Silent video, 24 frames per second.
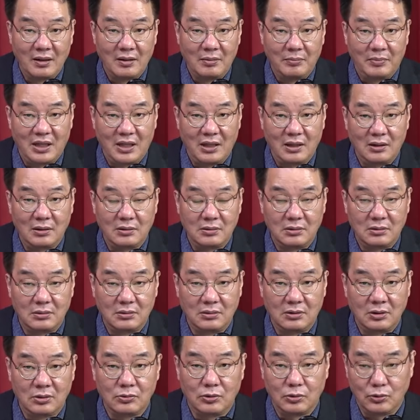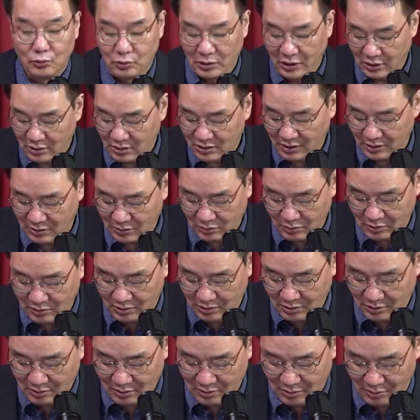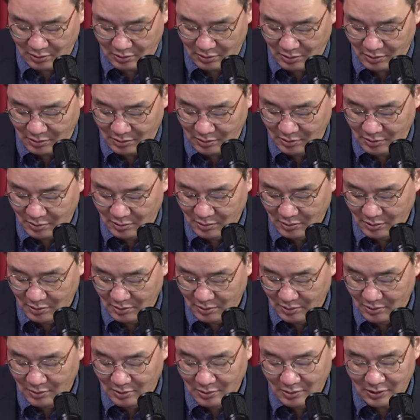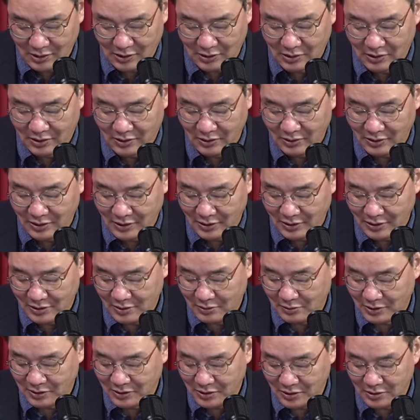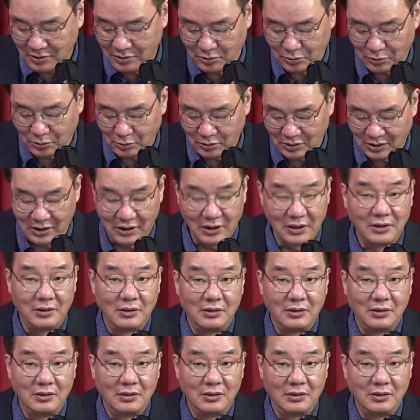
막 전국 유세를 다니고 있죠. 자, 그런데 이거 완전히 쏘인데이